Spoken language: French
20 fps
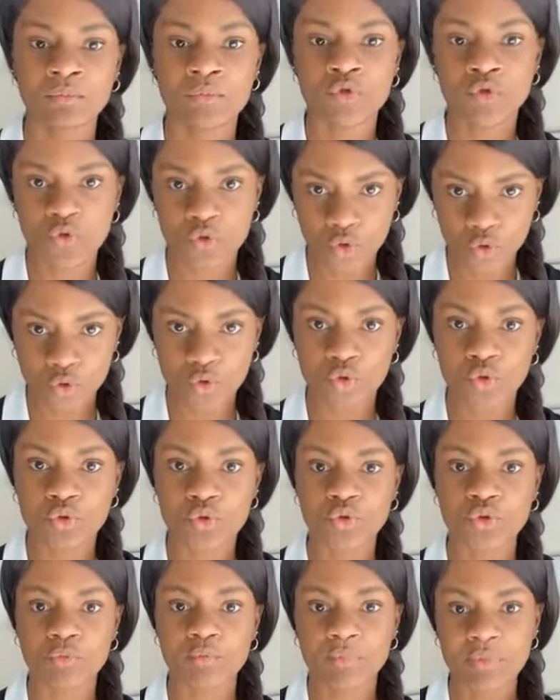sur
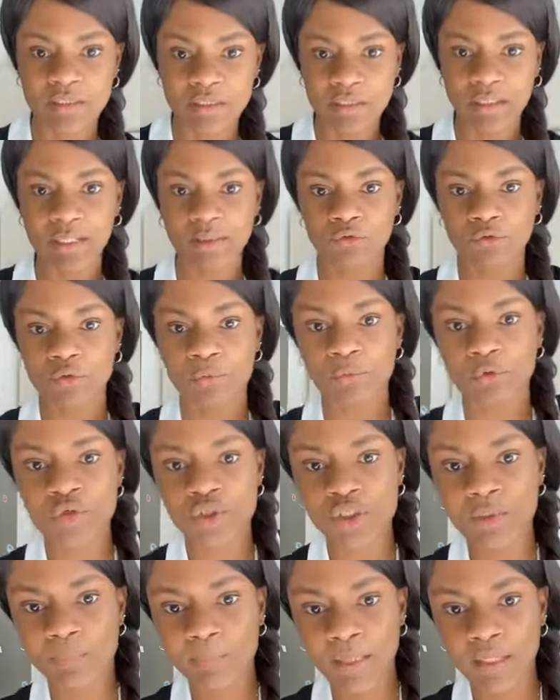YouTube directement.
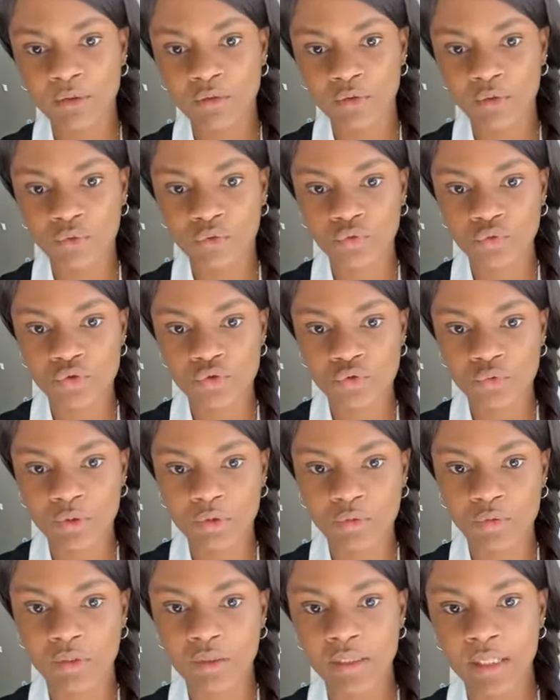J'épingle tout de
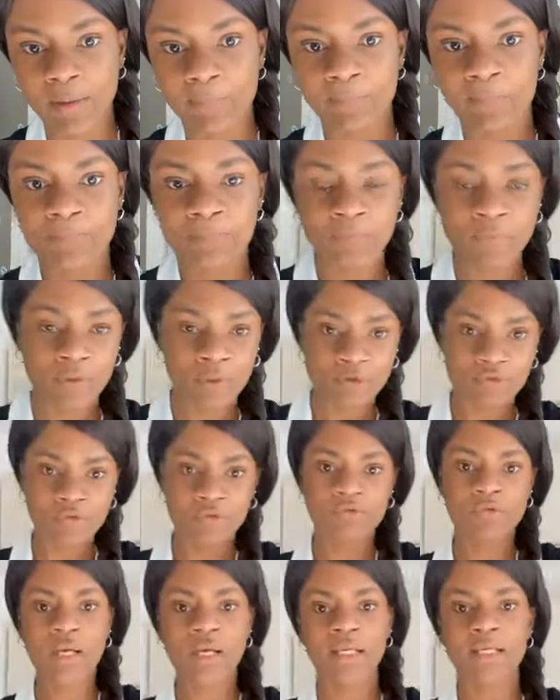suite le lien. Vous
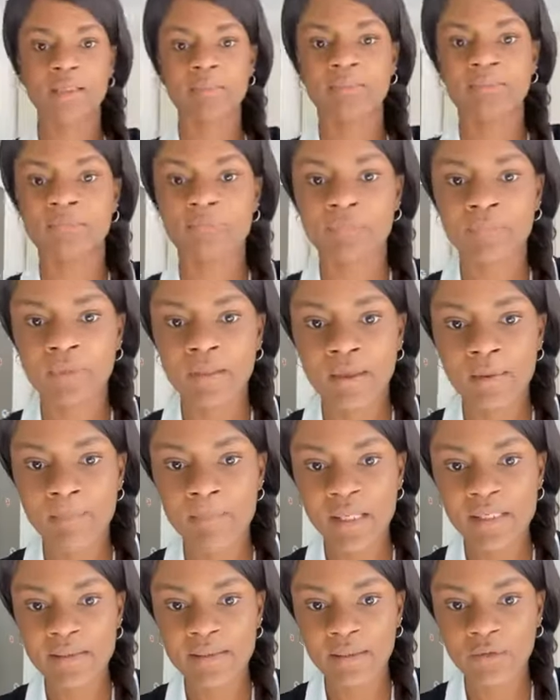voyez,
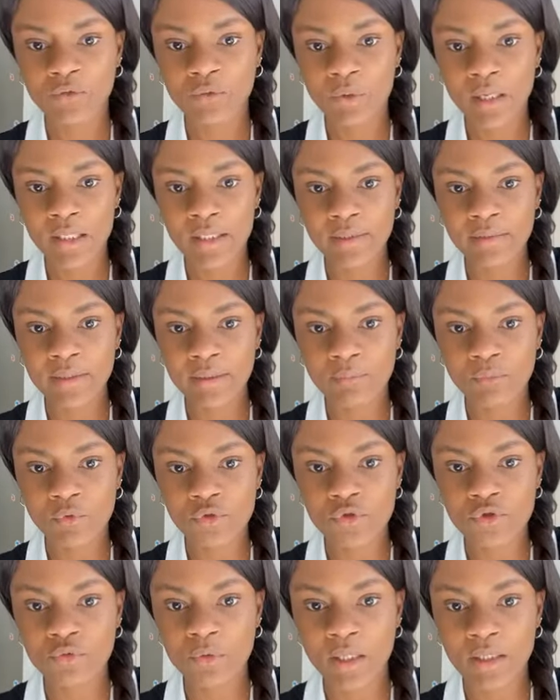mes étoiles, les démons
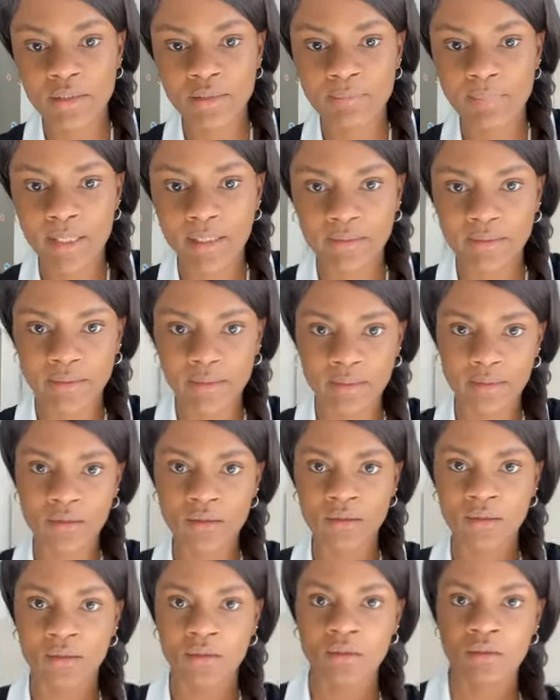sont en liberté.
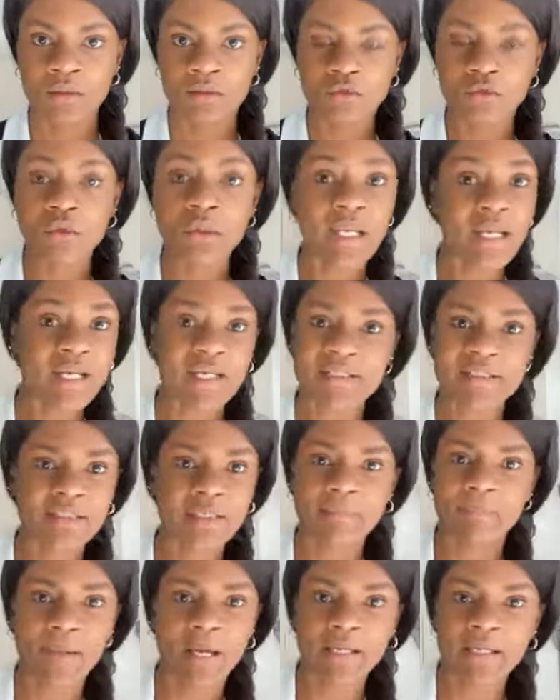Ne les
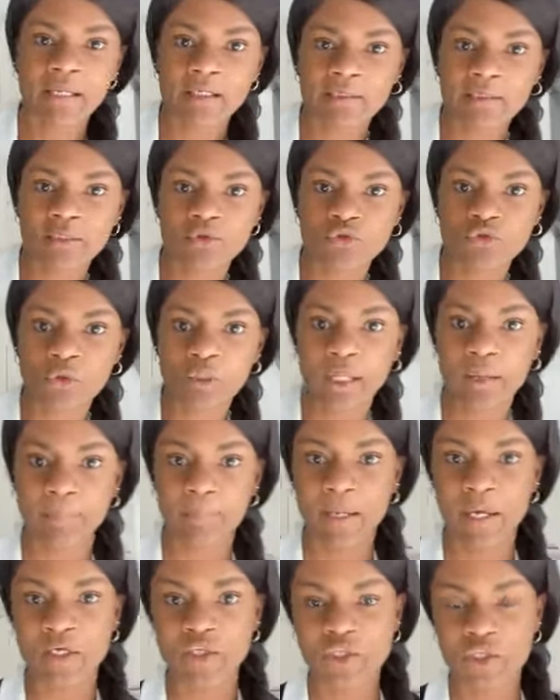laissez pas gagner sur la
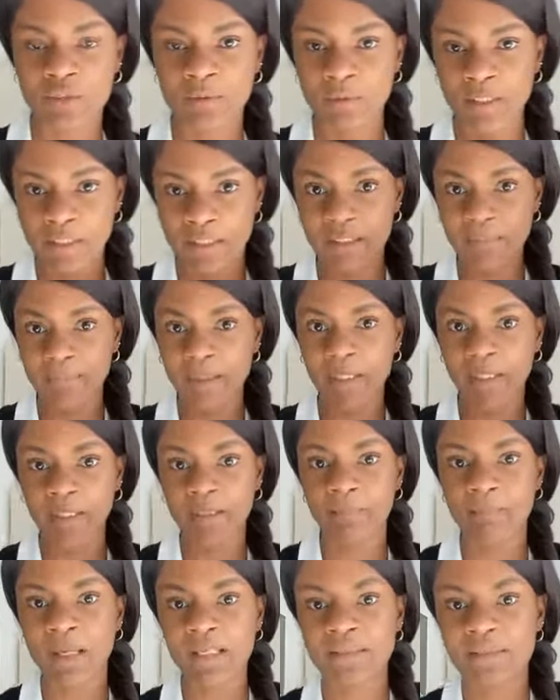page. Libérez
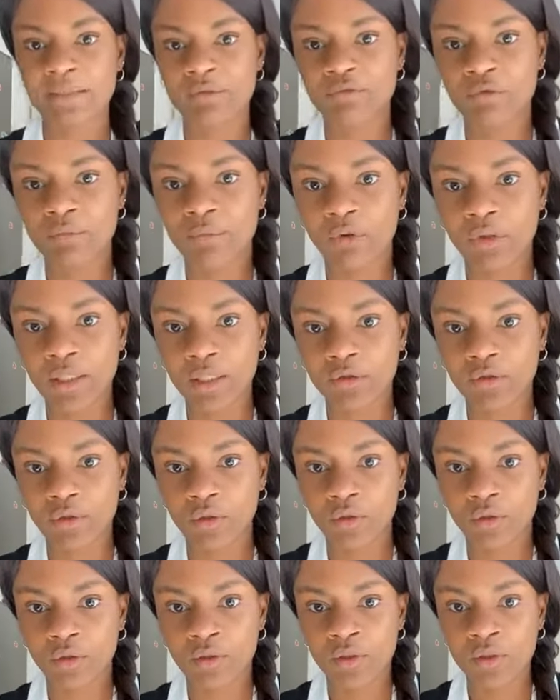massivement les
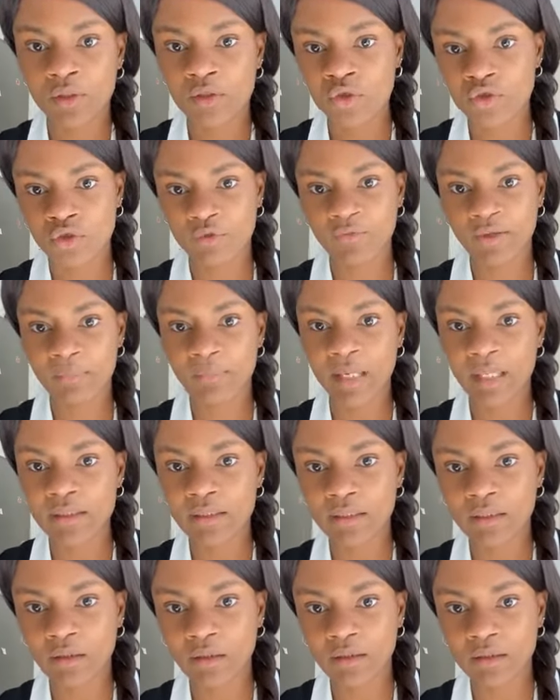cœurs. Je vais
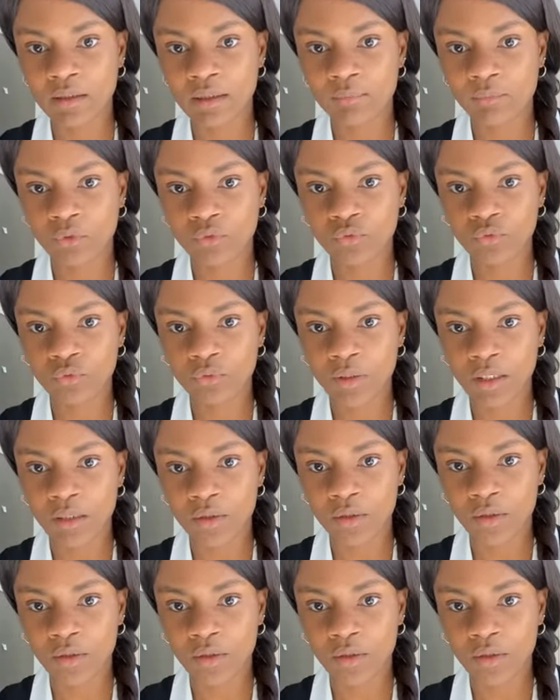bannir un démon tout à